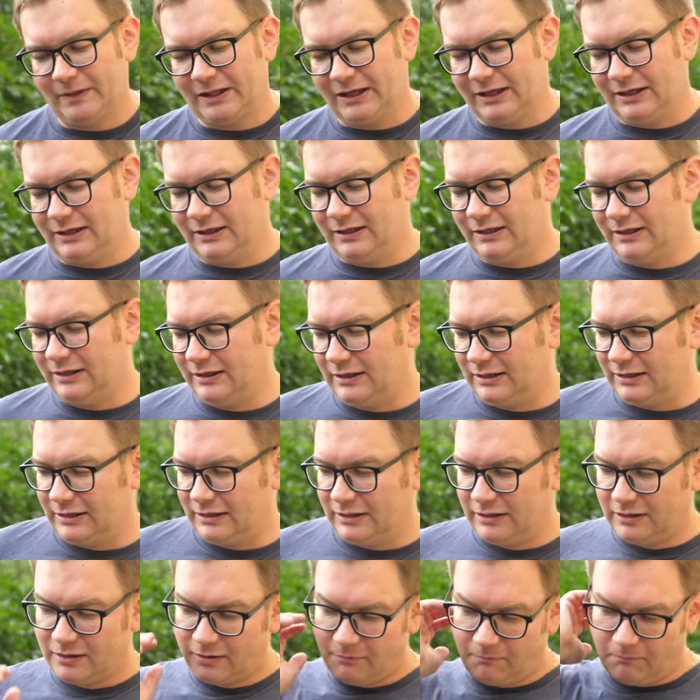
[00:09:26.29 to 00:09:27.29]

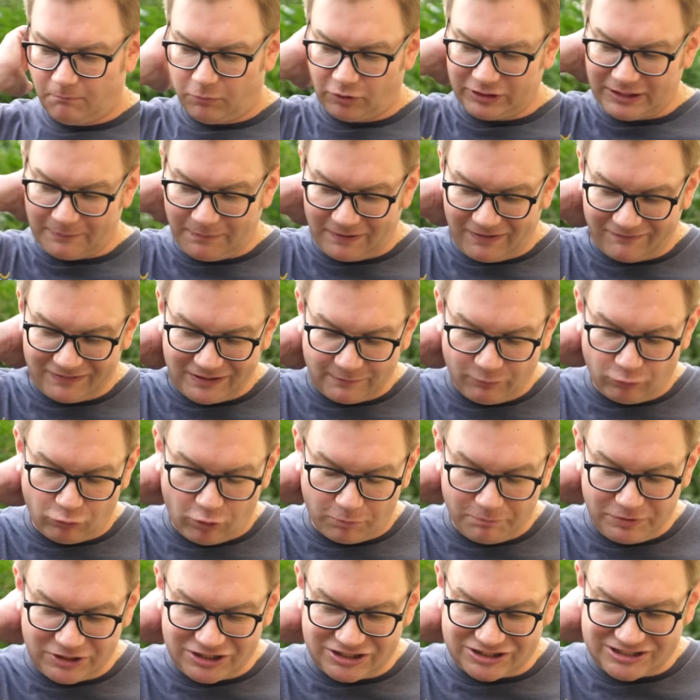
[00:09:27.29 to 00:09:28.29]
E, bo naprawdę
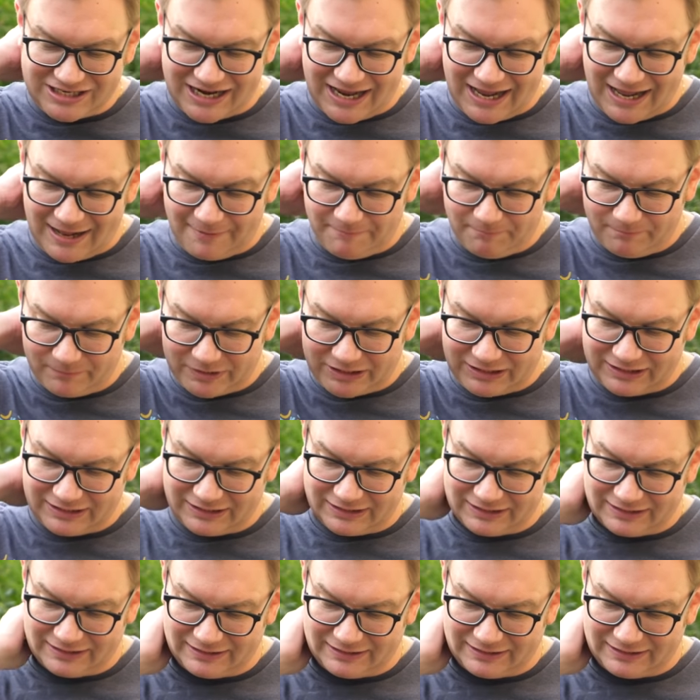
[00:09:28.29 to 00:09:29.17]
byłoby grzechem e,